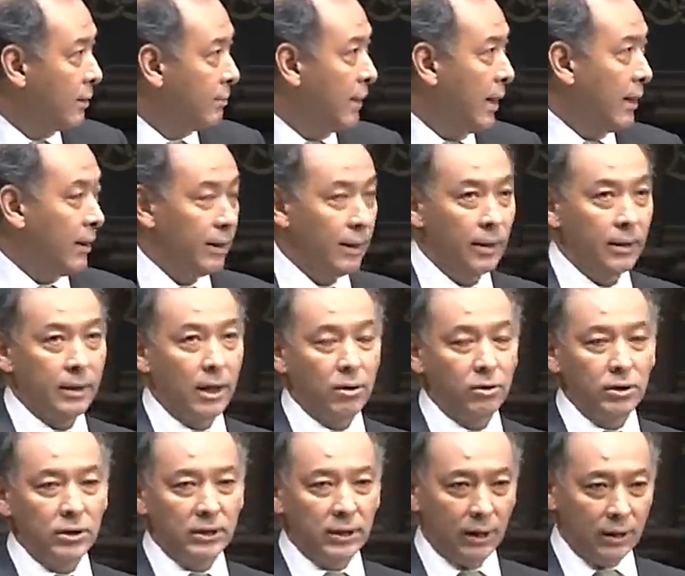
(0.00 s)
まあ、
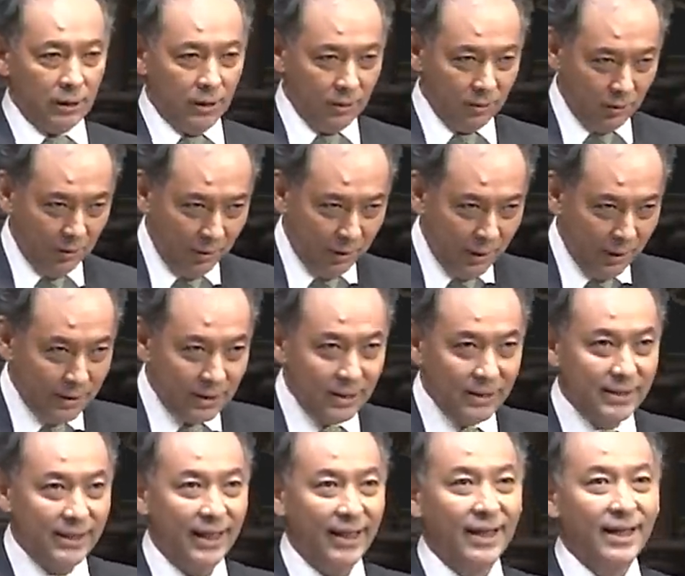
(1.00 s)
確認されているというか
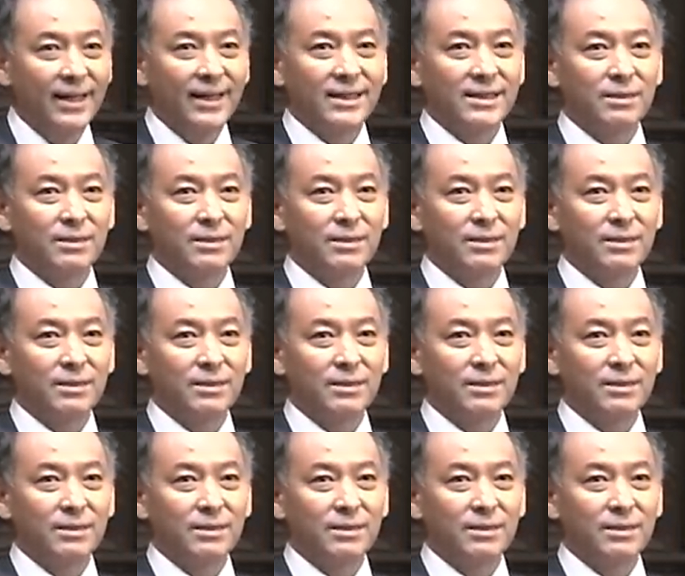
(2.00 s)
実際